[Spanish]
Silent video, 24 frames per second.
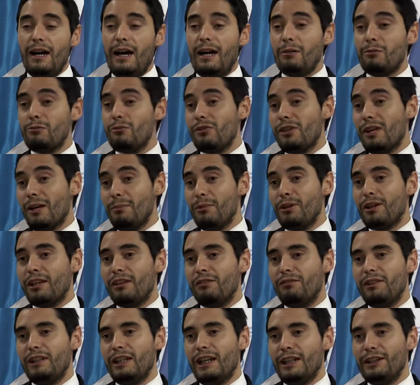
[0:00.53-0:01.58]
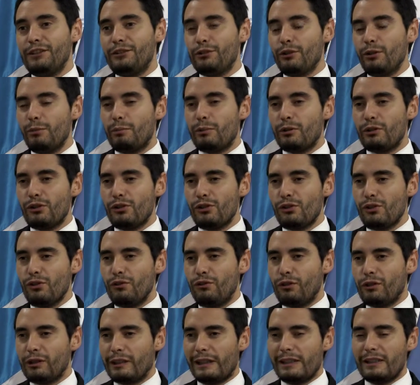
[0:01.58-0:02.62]
Anunciamos que finalizó el proceso de
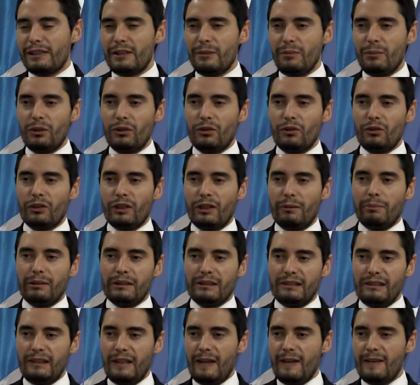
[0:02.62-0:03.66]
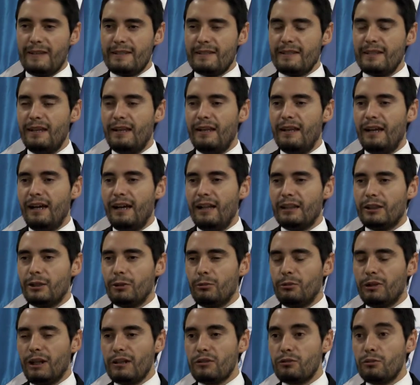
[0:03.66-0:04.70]
fortalecimiento de capacidades al
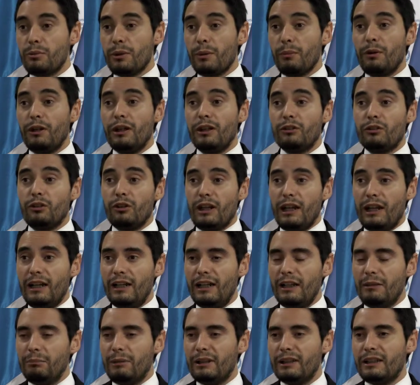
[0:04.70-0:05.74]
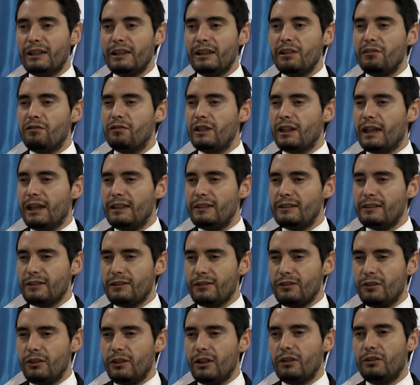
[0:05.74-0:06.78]
Tribunal Supremo Electoral en materia de
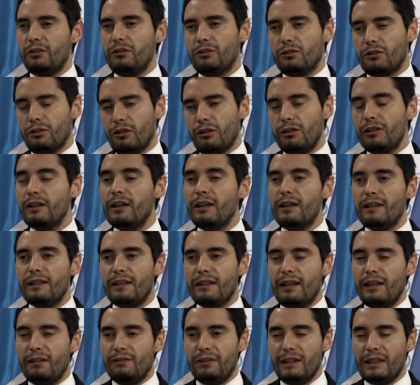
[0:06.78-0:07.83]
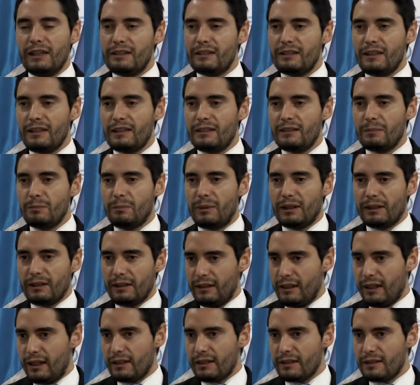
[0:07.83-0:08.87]
fiscalización y control de las finanzas
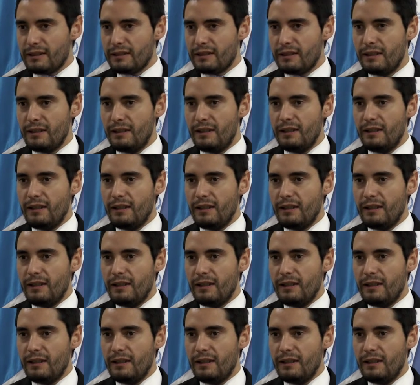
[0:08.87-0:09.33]
partidarias.